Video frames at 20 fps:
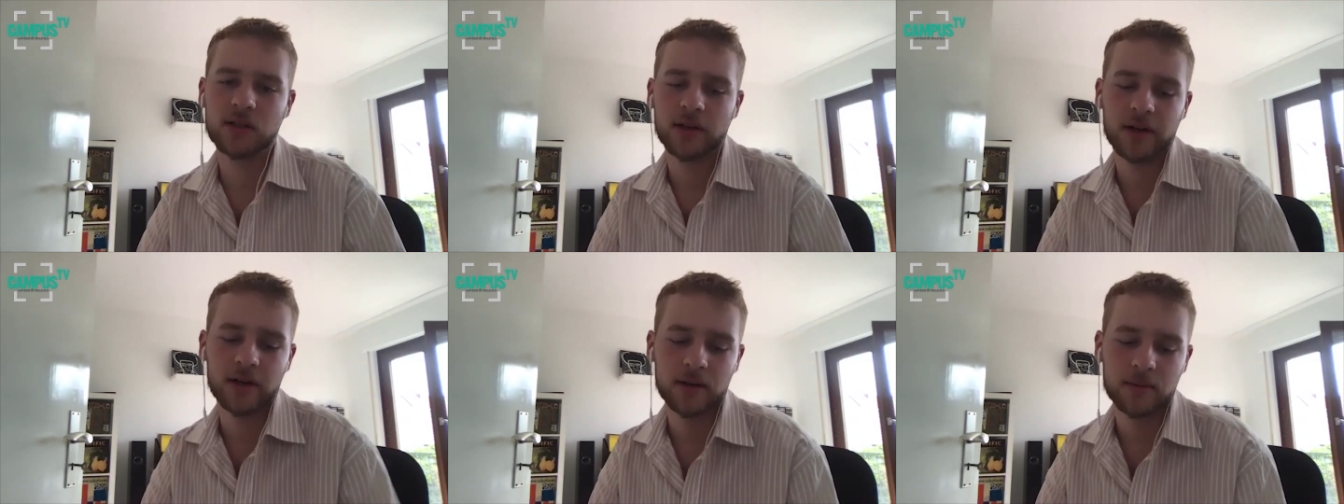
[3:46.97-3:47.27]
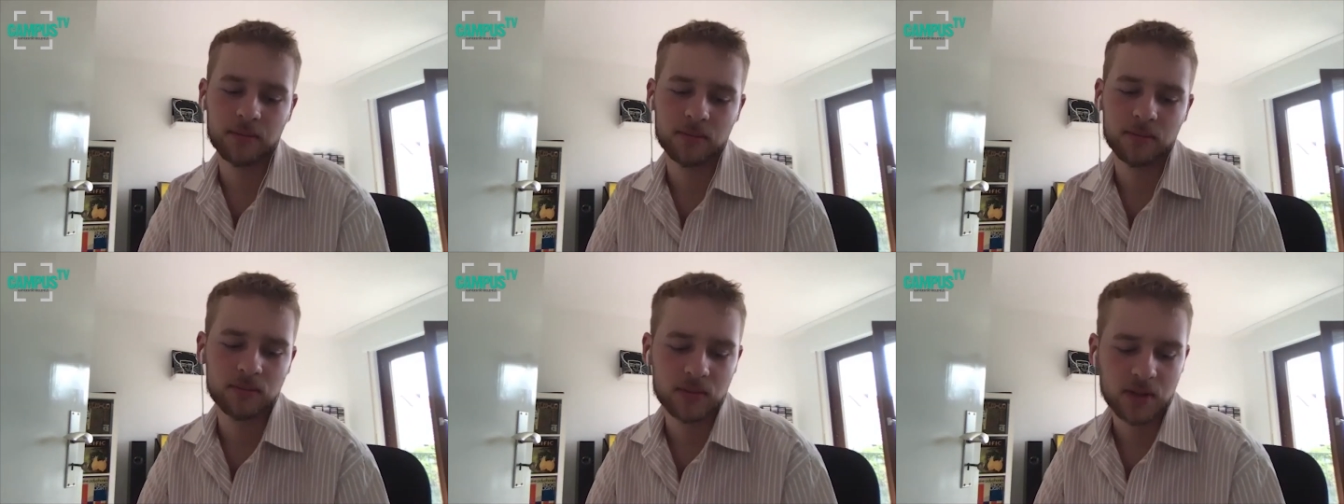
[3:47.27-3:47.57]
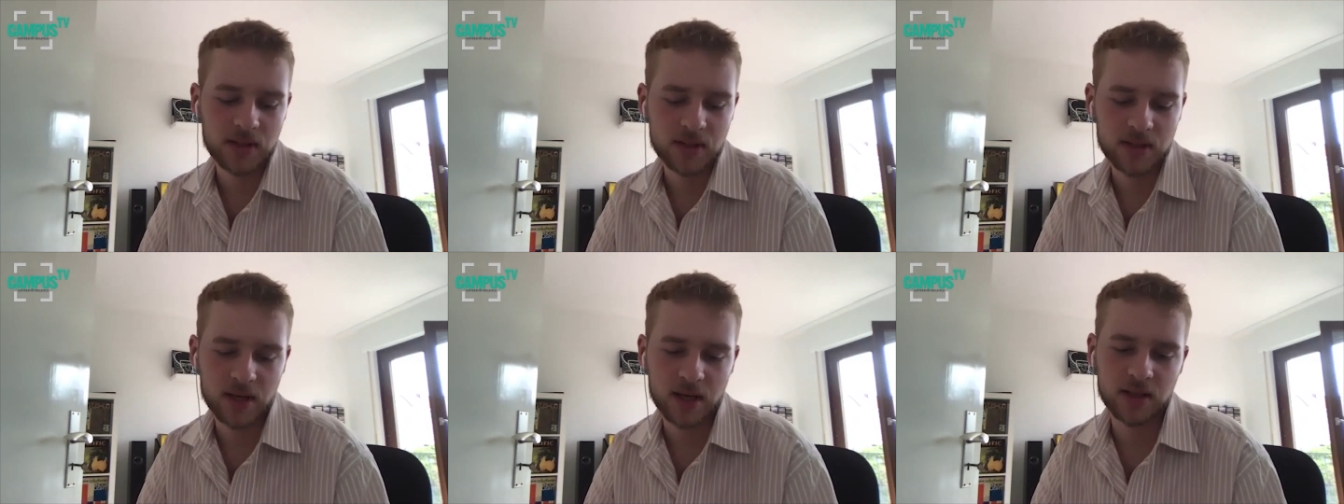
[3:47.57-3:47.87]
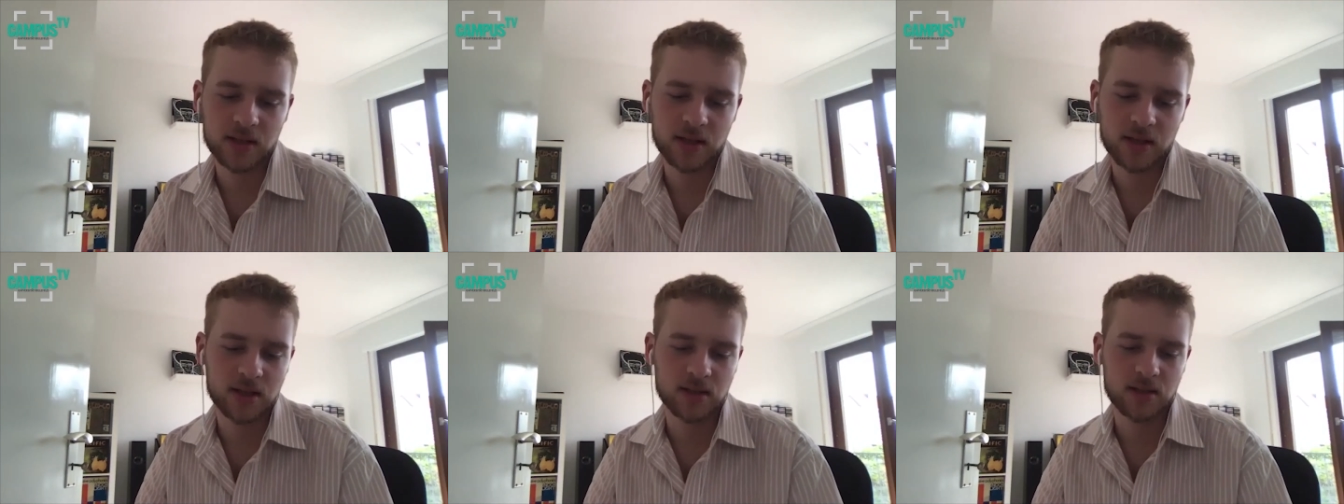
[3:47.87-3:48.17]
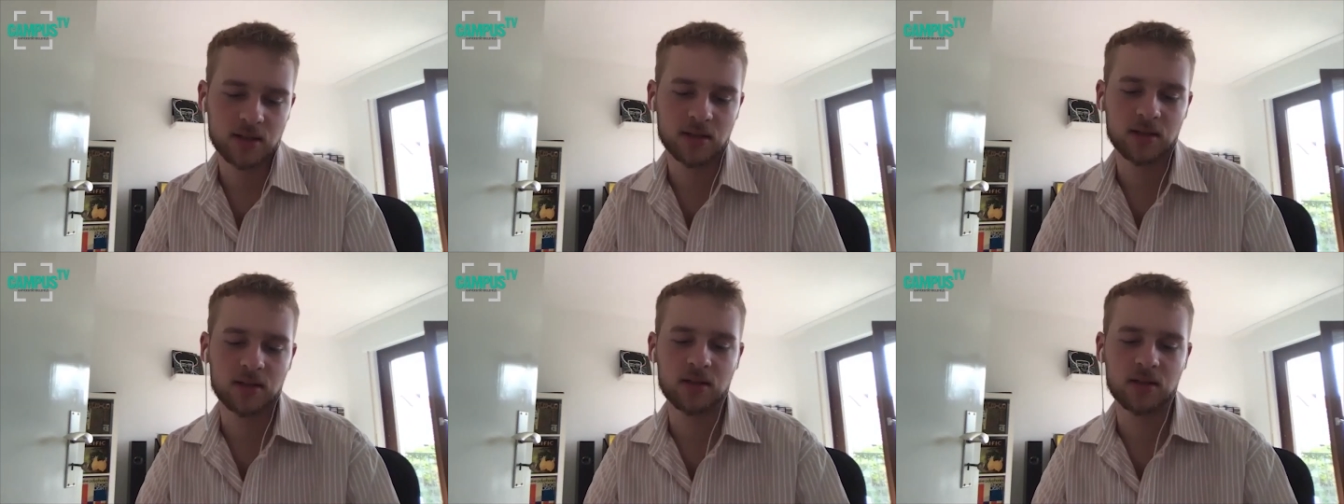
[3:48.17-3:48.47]
Ähm, die Seite
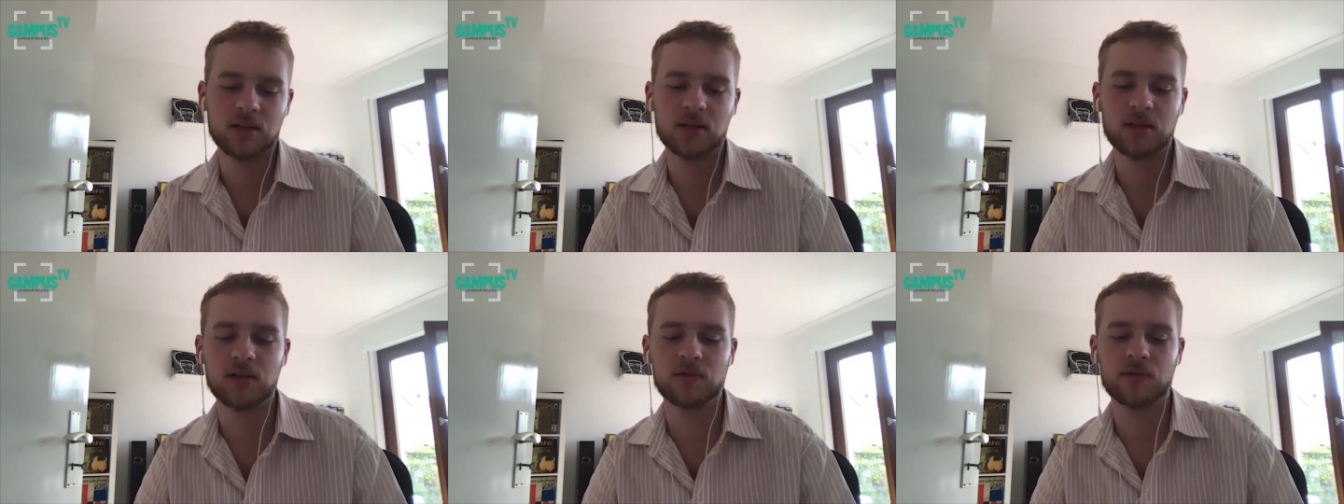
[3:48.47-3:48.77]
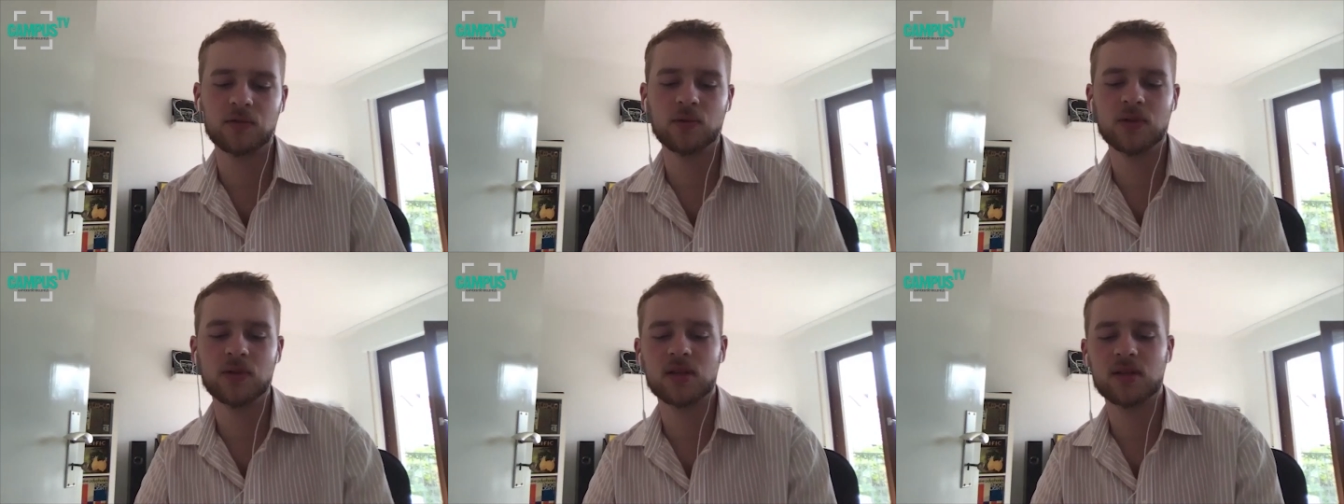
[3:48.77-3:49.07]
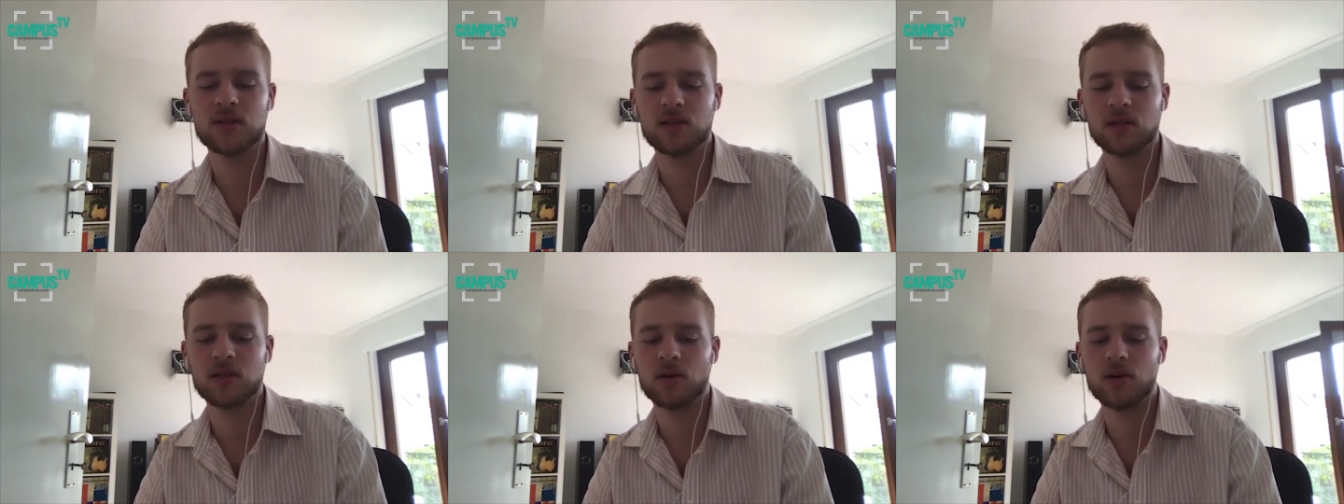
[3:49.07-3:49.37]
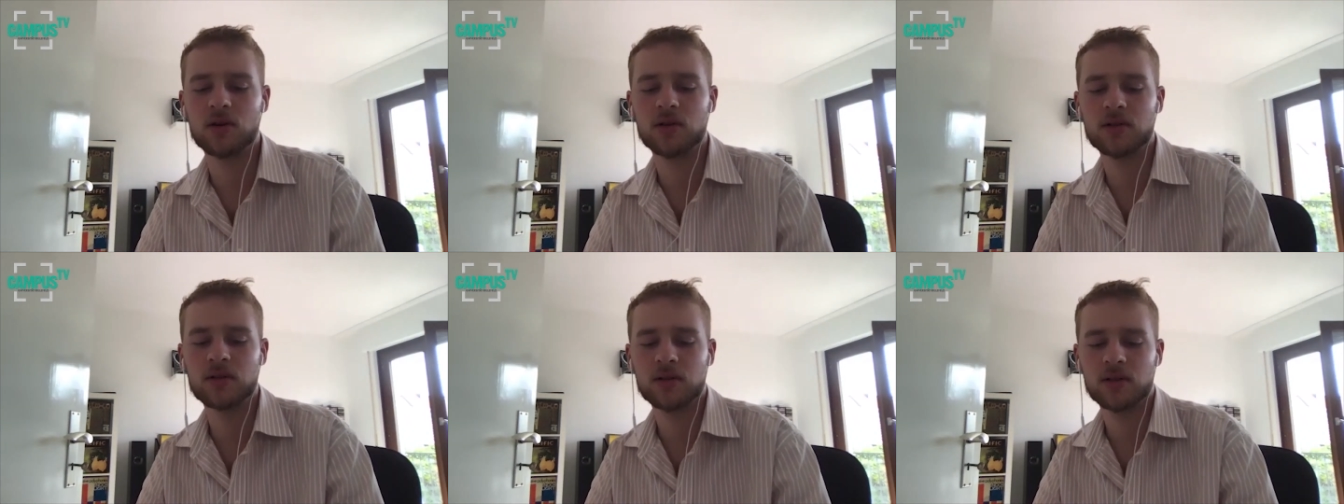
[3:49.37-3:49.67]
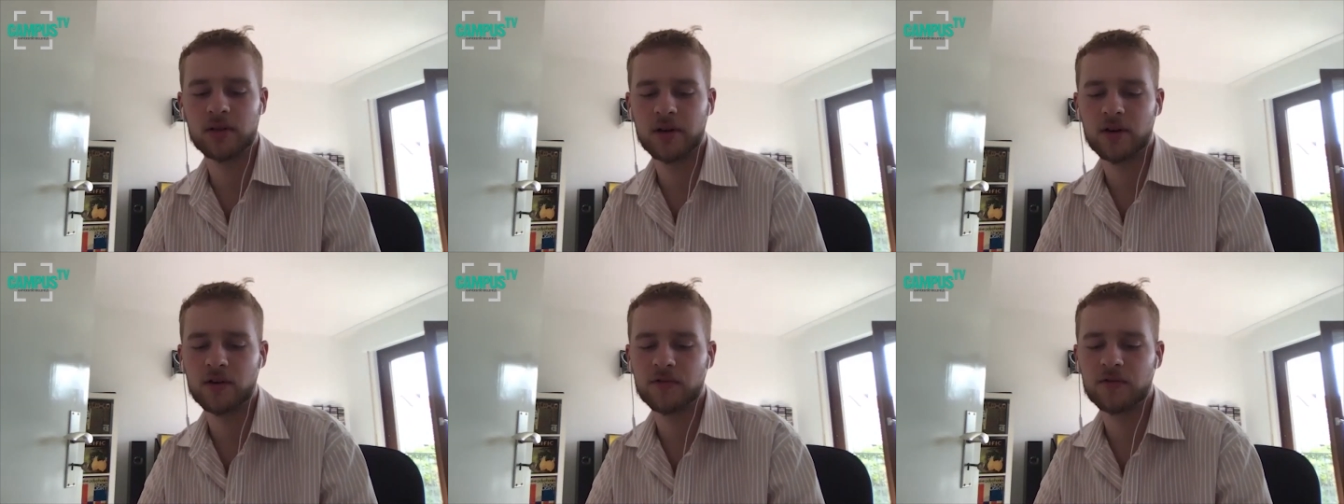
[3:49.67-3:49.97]
heißt Diffuser
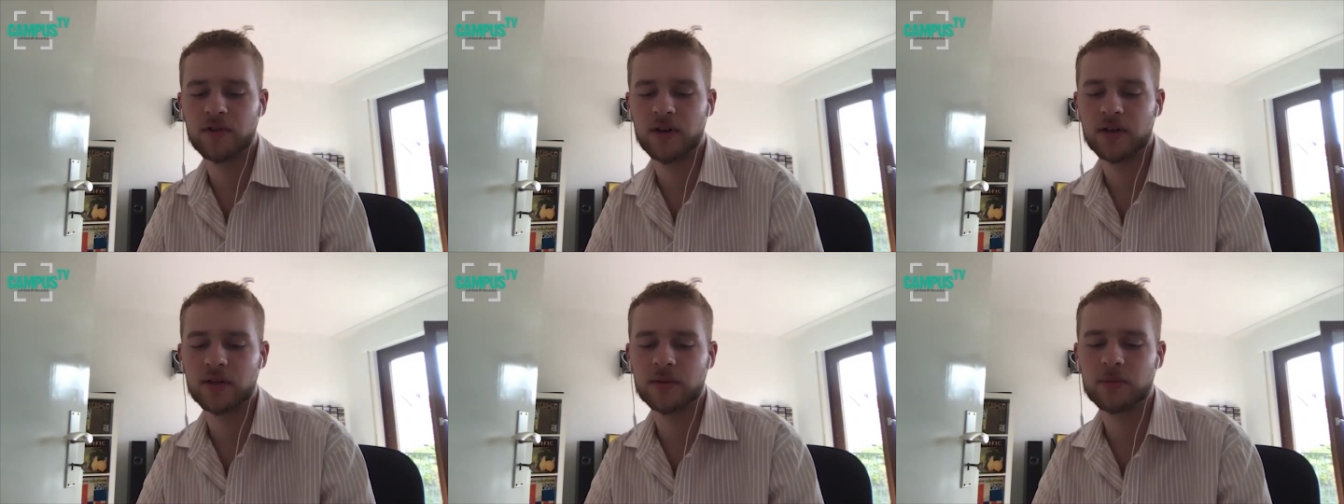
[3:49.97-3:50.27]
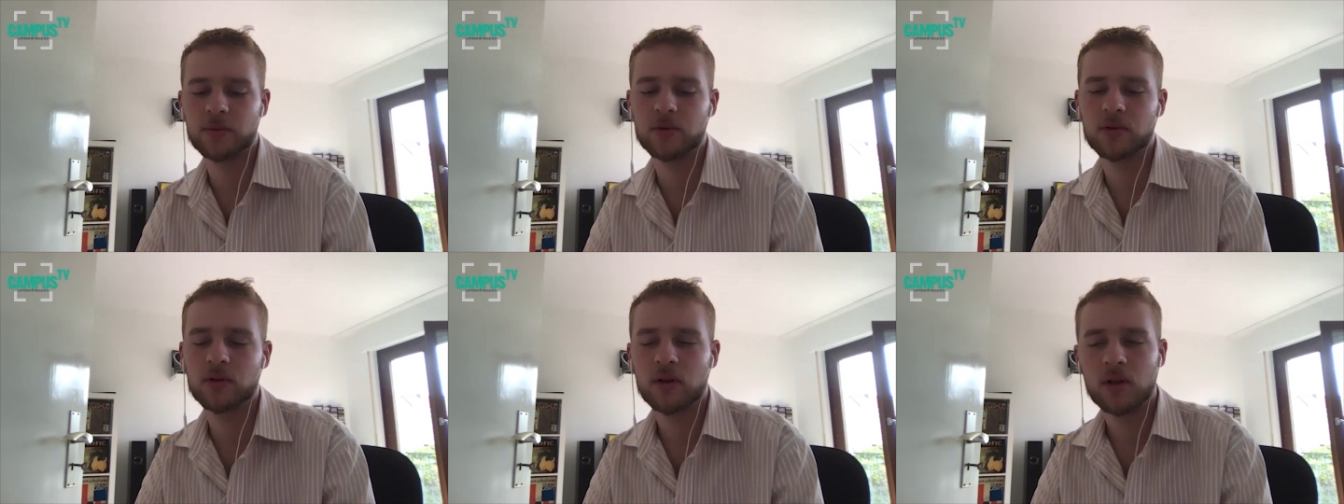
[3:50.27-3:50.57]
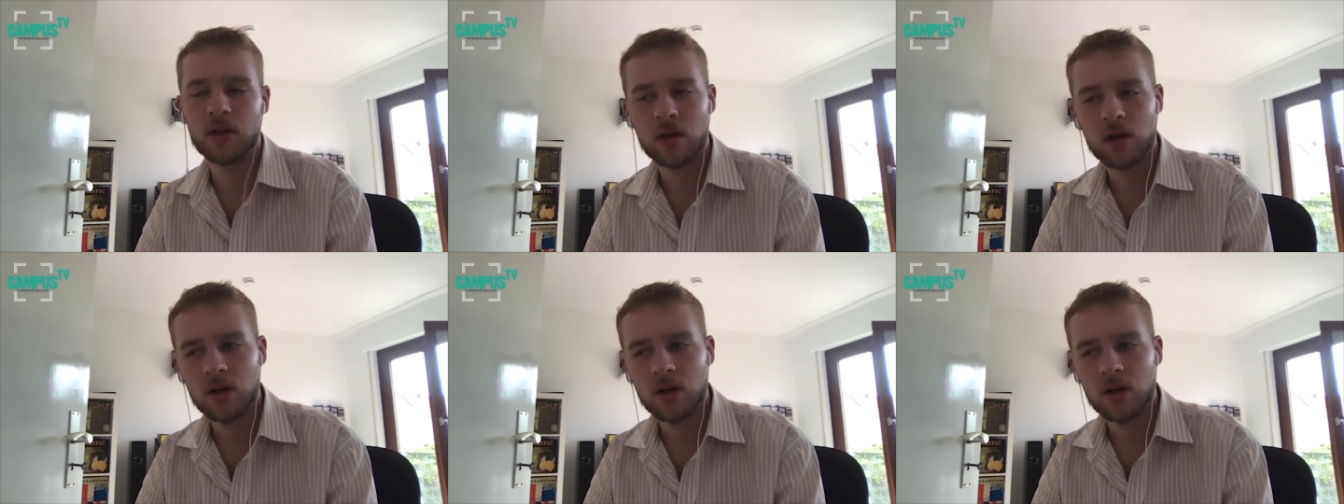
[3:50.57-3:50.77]
Seance auf Facebook.